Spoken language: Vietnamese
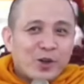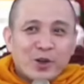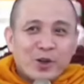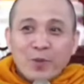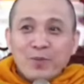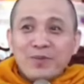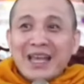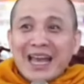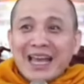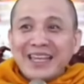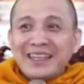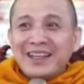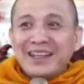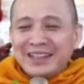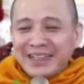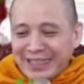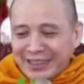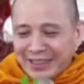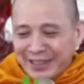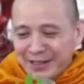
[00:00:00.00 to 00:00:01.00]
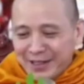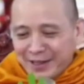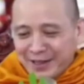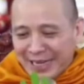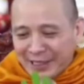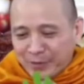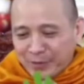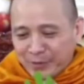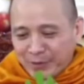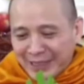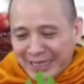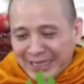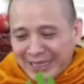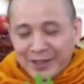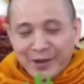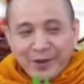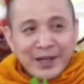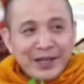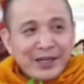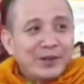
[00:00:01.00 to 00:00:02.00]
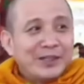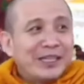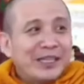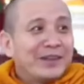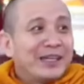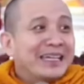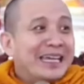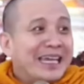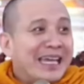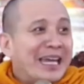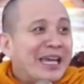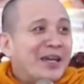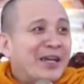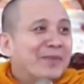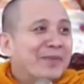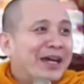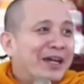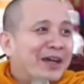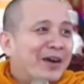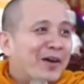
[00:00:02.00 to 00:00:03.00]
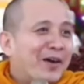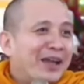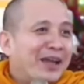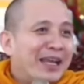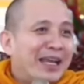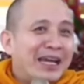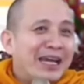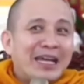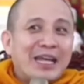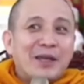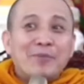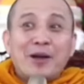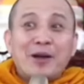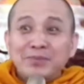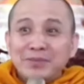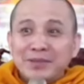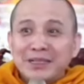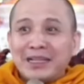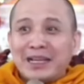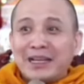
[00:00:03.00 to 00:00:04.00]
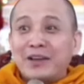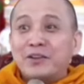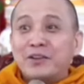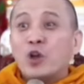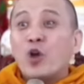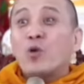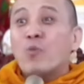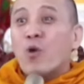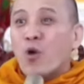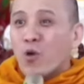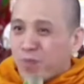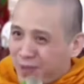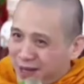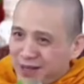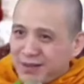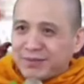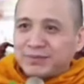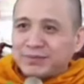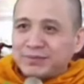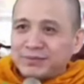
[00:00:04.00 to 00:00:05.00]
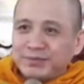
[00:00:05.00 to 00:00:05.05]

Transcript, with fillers: cũng vậy những cái thứ hồi nãy chúng tôi đang nói nói theo cái nghĩa mà gọi là nghĩa bóng là nó trói buộc mình